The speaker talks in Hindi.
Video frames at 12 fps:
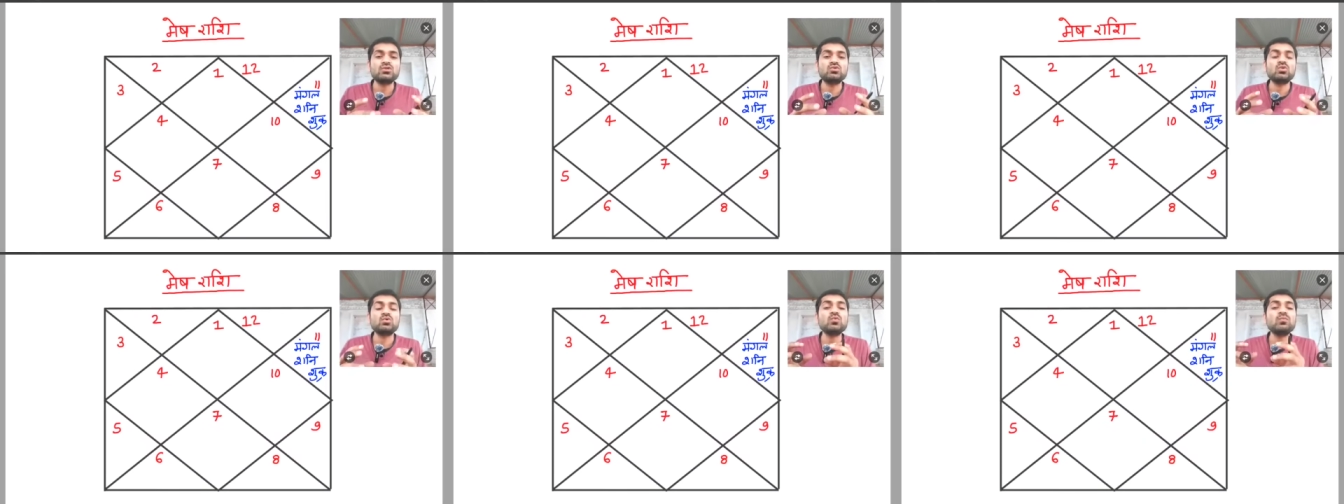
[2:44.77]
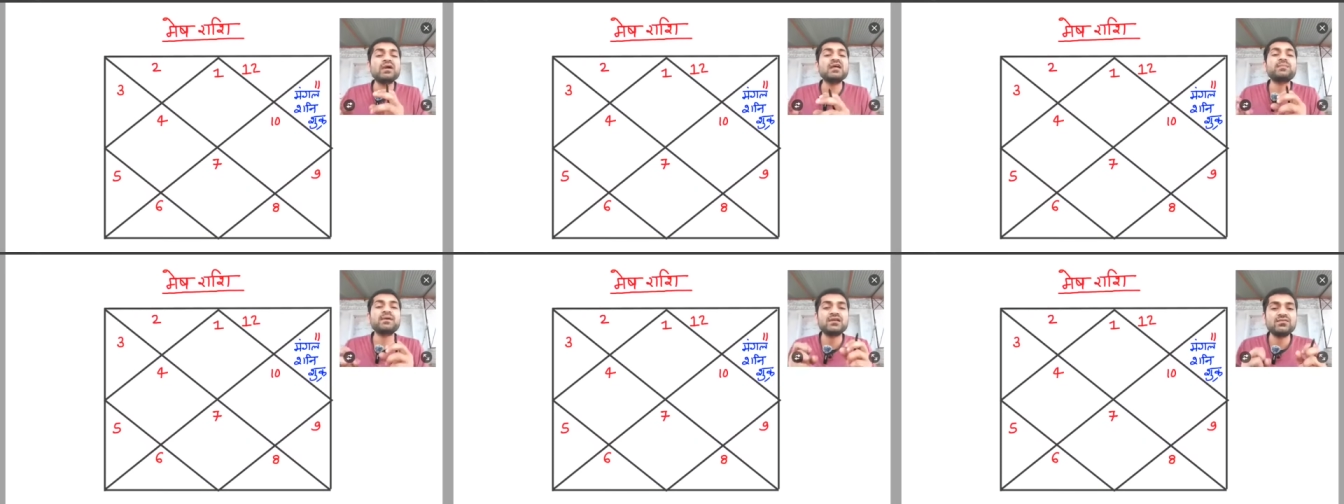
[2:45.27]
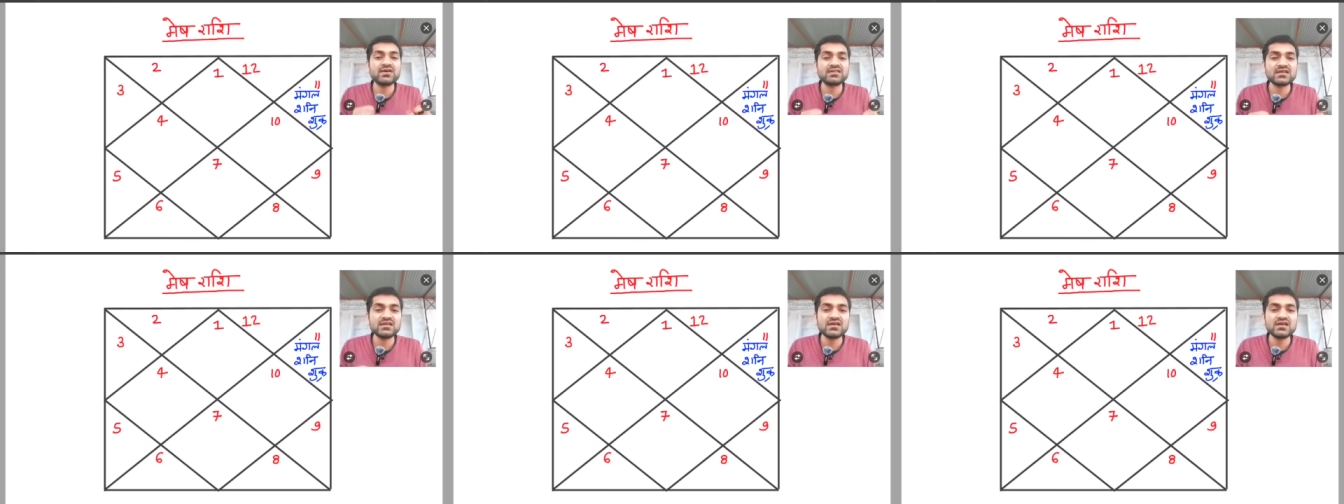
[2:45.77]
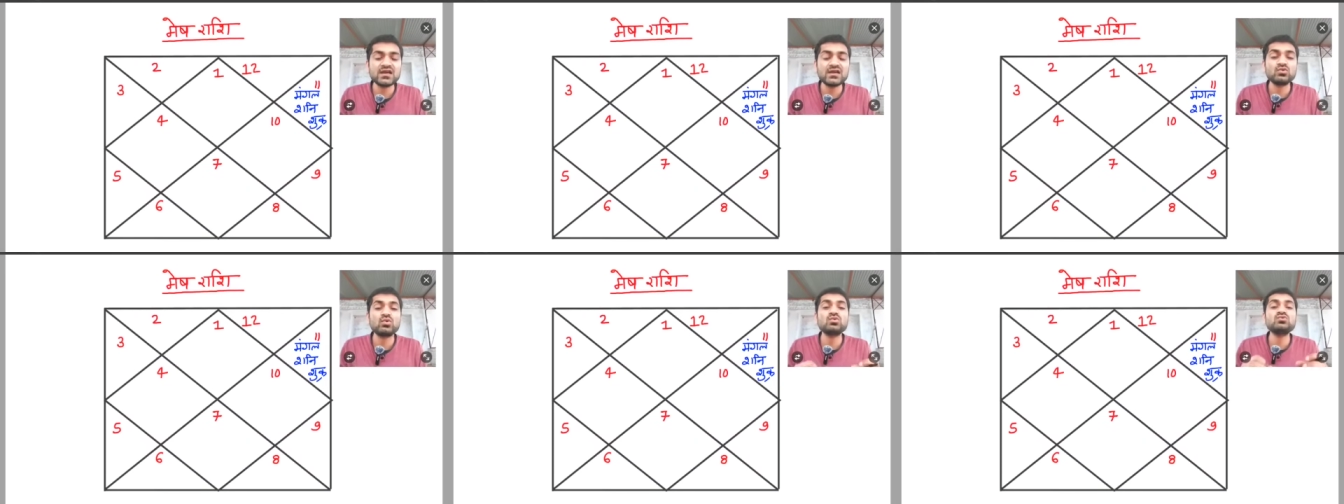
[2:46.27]
दोनों बड़े परिवर्तन के ग्रह
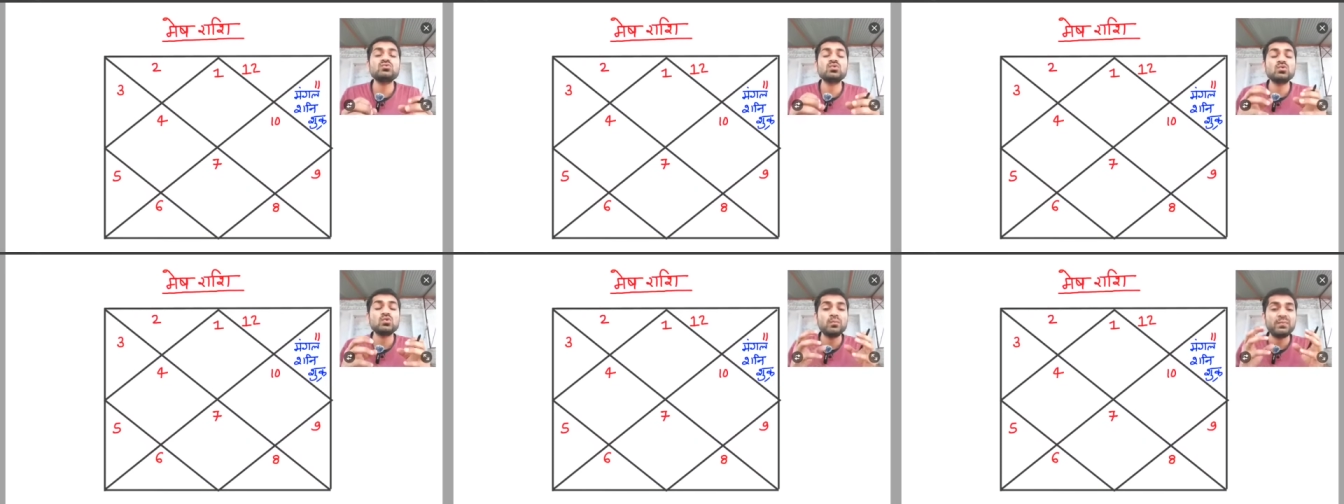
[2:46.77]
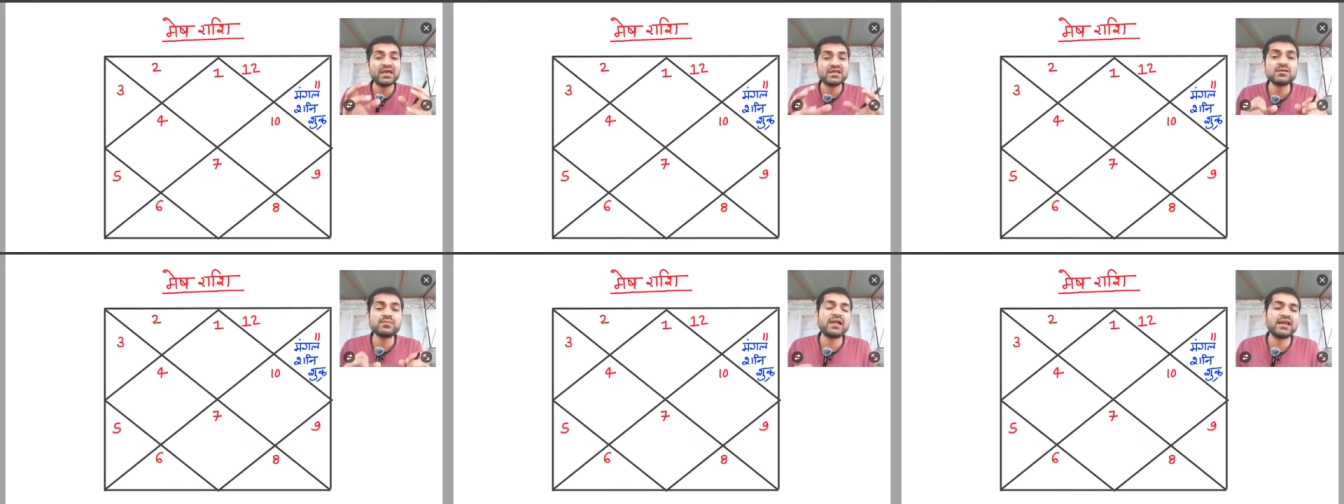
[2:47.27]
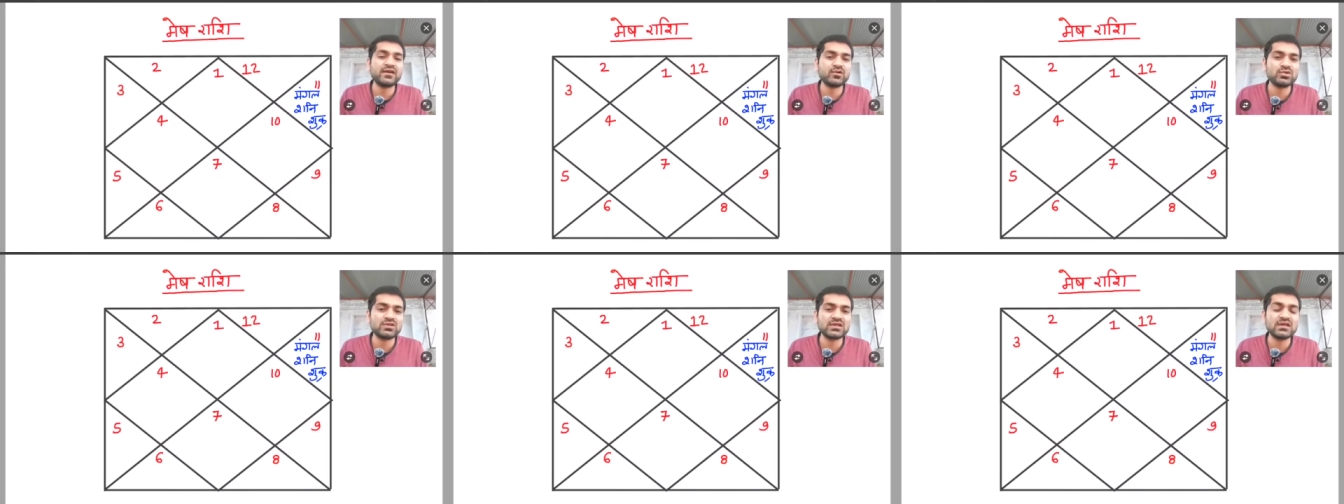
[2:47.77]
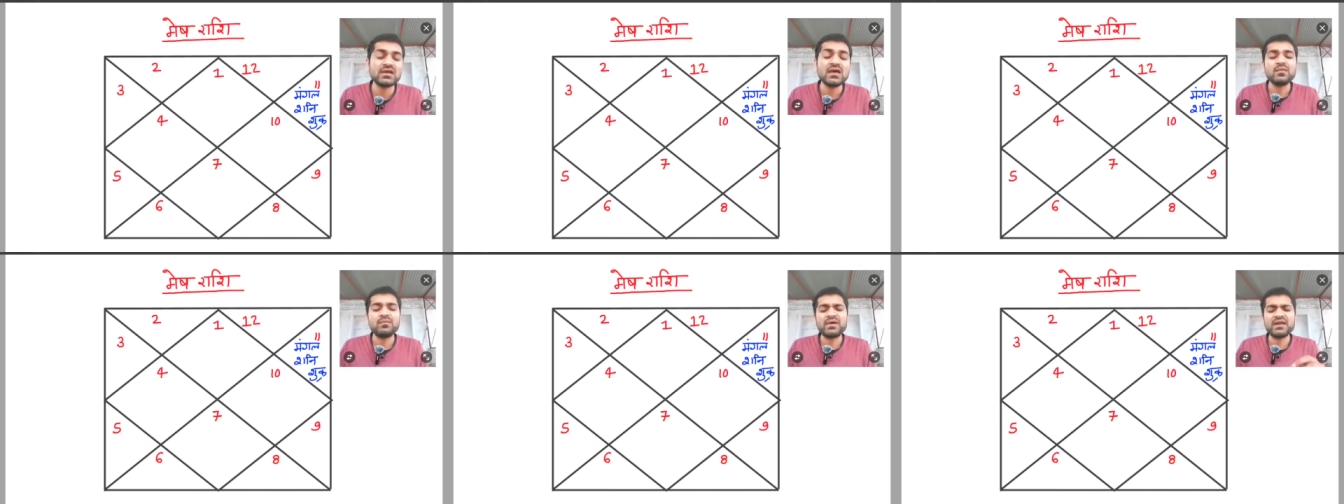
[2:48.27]
दो दोनों मेजर प्लैनेट होते हैं
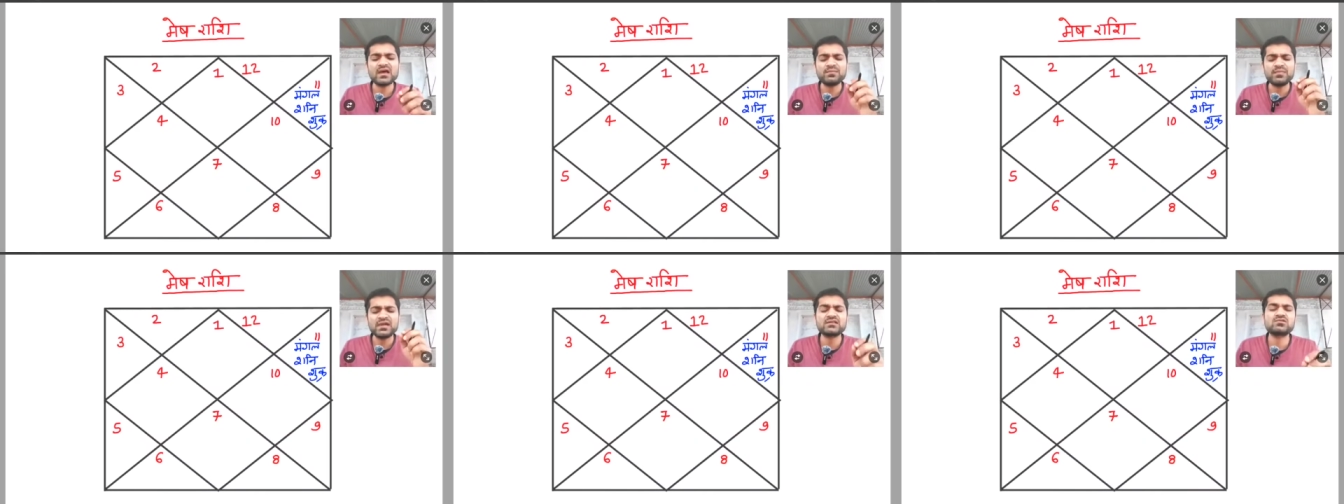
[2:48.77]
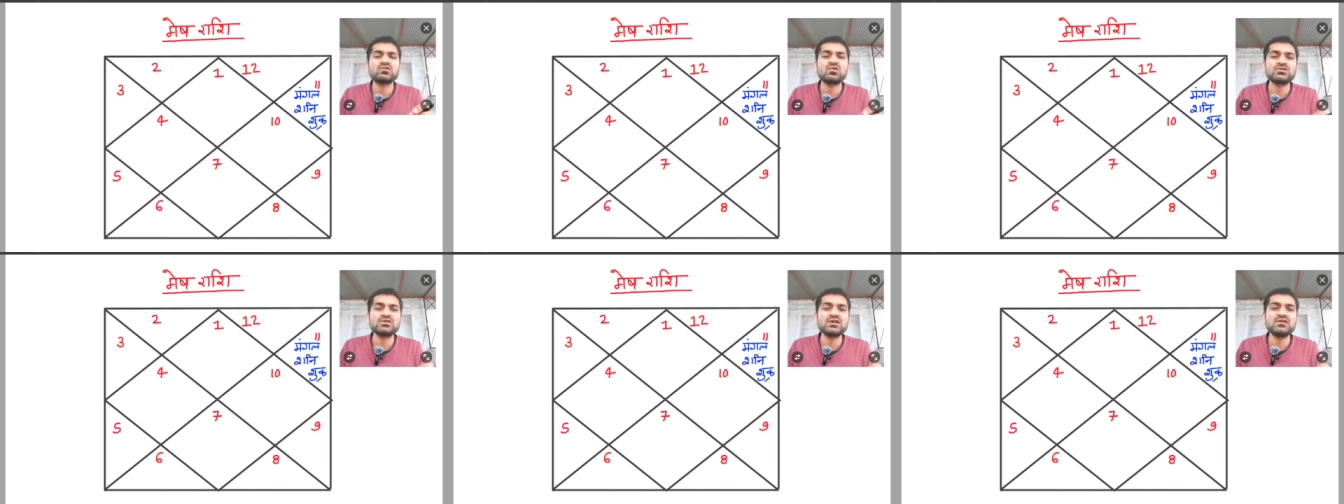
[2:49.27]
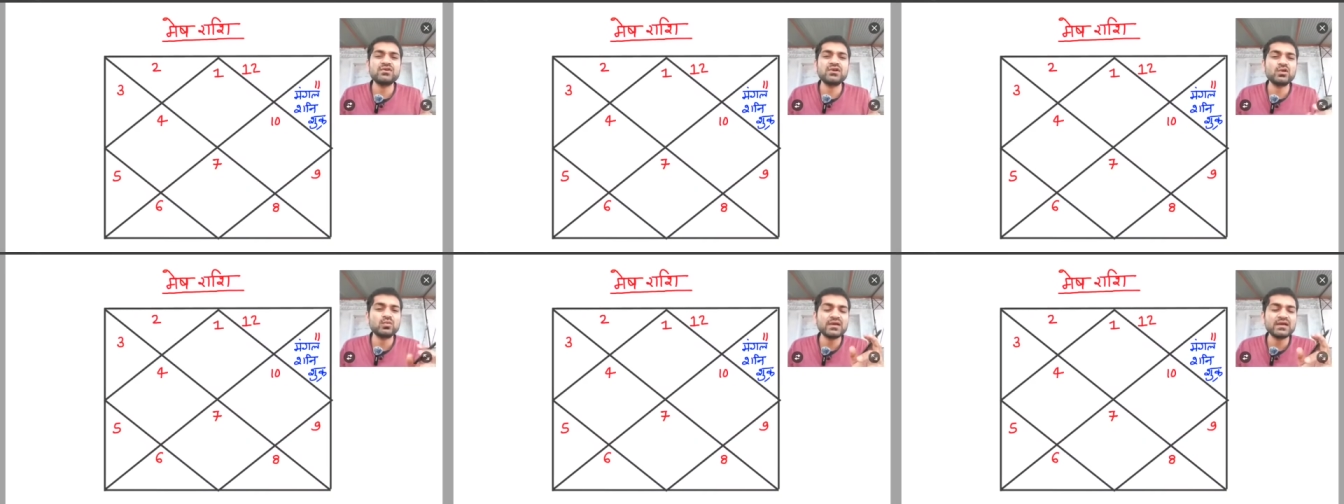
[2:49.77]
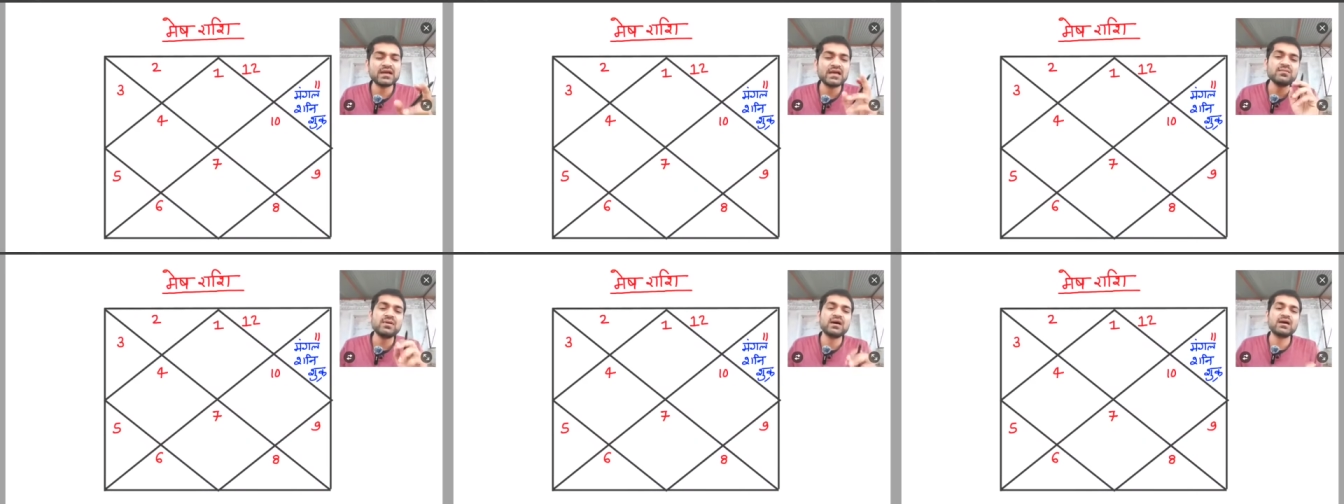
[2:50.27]
मैंने अपने एस्ट्रोलॉजिकल वीडियो में
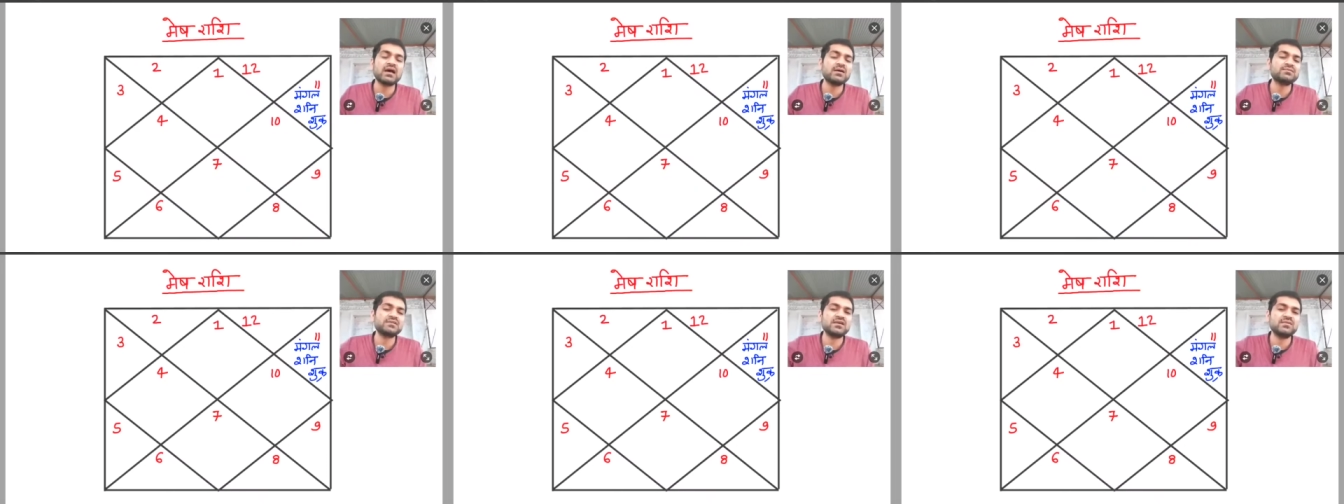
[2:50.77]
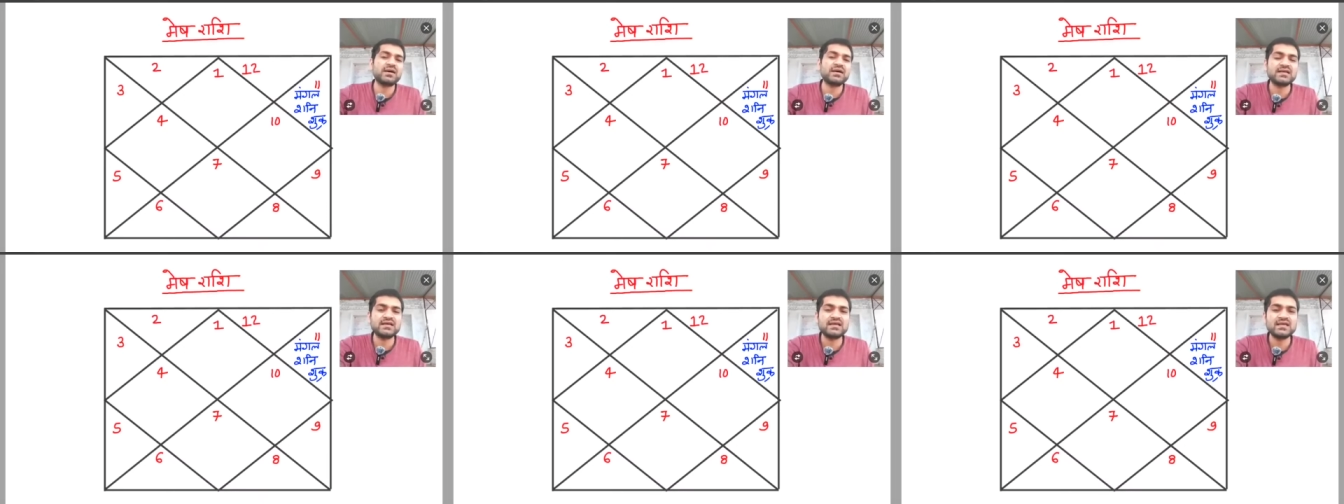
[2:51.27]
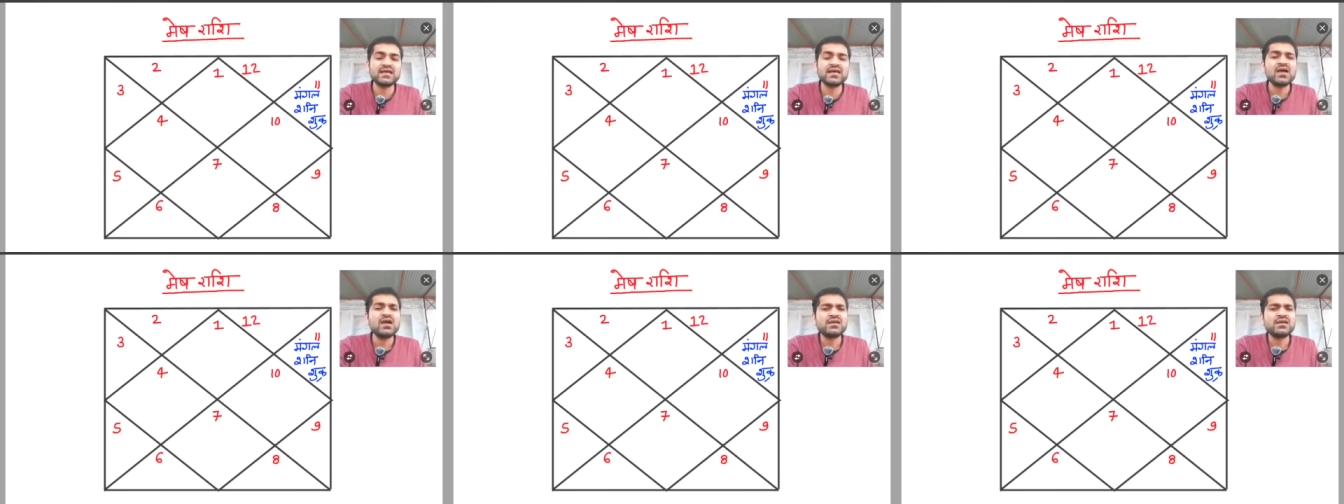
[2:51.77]
कई बार आपसे ये बात कही है